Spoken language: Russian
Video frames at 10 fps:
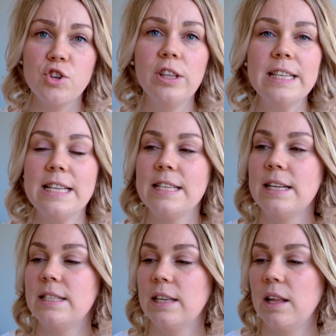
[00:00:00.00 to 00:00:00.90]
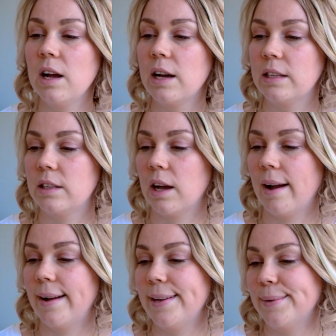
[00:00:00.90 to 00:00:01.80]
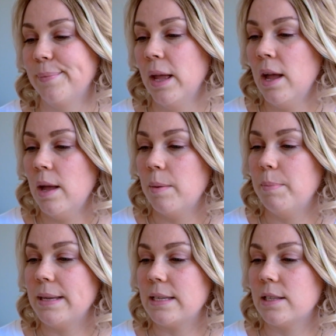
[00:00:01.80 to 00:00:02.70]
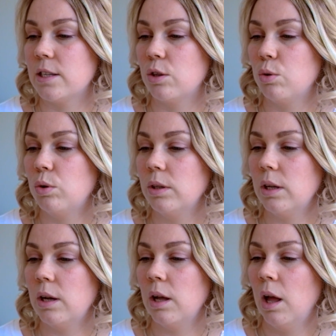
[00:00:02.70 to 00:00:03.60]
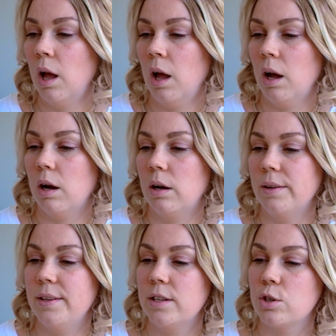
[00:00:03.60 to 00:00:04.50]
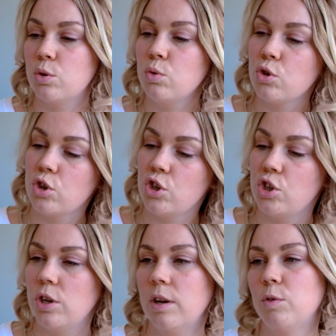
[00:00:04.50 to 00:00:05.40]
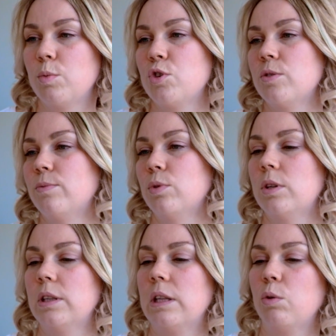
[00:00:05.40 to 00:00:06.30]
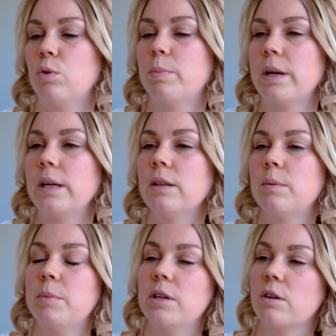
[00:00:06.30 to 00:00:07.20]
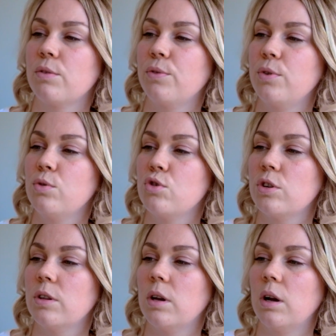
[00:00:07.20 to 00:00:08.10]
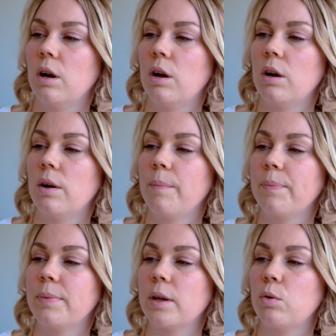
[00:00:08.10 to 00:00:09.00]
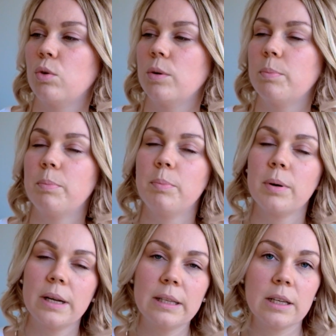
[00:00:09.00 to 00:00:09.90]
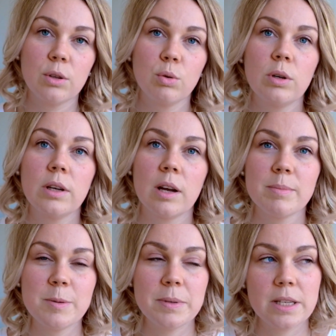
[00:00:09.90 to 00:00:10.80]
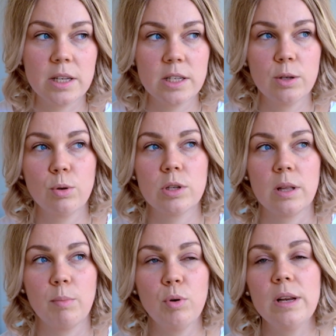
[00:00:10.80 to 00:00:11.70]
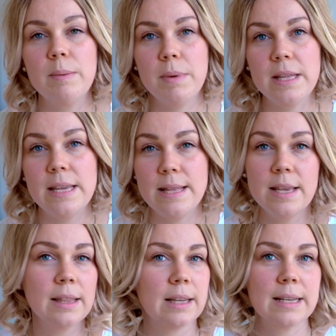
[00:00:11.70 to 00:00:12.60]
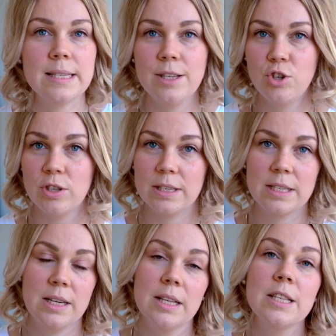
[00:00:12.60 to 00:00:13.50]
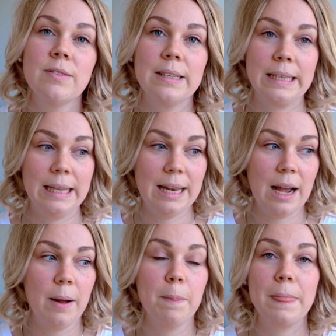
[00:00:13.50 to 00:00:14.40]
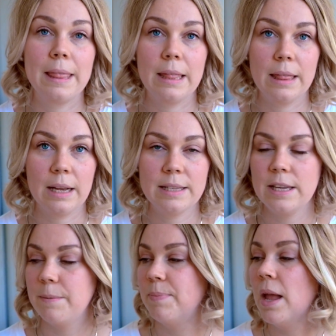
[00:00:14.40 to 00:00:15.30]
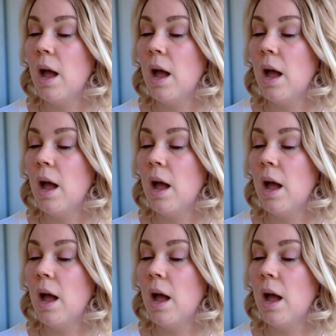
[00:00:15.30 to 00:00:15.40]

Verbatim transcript: жидкость для снятия лака это такая без ацетона, э, не сушащая. В общем, вот это такой бренд Mineral Fusion, эм, такой бренд, который как бы специализируется на более-менее нетоксичных средствах для ногтей.